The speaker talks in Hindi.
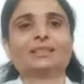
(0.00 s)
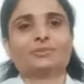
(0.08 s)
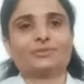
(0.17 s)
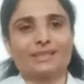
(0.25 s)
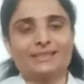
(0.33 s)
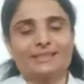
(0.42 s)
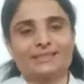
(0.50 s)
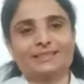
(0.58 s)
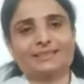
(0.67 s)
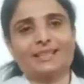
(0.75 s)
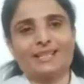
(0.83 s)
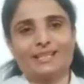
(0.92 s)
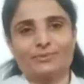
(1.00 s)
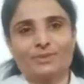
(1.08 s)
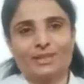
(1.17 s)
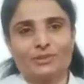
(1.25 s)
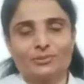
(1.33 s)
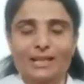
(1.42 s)
फ्रेंड्स इस
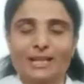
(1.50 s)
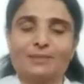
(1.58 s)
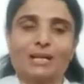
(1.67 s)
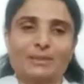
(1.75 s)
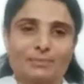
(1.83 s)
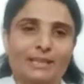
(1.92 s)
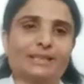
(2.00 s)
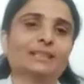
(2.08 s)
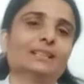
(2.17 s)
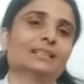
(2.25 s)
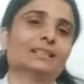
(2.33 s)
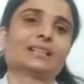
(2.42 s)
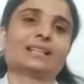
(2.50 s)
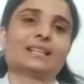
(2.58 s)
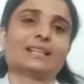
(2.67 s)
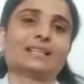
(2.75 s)
वीडियो में हम आपके लिए लेकर आए